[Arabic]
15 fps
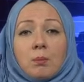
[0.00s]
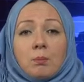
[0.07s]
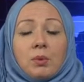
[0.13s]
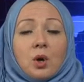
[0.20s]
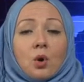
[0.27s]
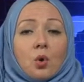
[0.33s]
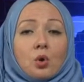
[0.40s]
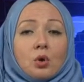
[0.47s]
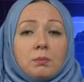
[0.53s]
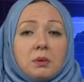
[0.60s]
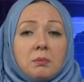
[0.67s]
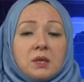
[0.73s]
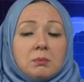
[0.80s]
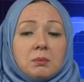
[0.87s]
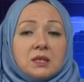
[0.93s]
بالقرب
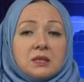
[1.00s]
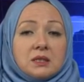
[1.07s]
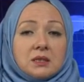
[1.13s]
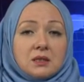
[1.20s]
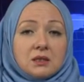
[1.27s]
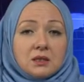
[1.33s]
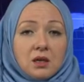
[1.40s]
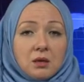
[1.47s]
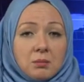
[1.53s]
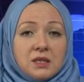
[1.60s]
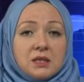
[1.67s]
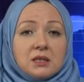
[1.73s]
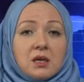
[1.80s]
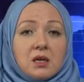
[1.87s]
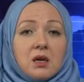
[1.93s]
من مدينة
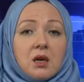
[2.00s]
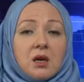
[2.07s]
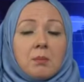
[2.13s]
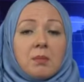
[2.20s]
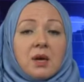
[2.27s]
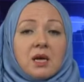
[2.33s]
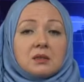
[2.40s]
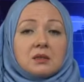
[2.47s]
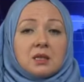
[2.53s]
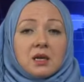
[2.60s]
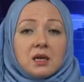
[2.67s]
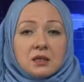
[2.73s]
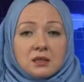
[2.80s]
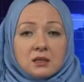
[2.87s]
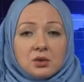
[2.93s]
تلبيسة ما أدى
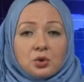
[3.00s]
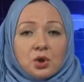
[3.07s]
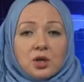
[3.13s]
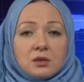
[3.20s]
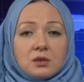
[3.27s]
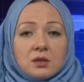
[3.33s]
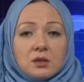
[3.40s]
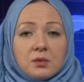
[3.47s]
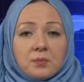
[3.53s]
إلى استشهاده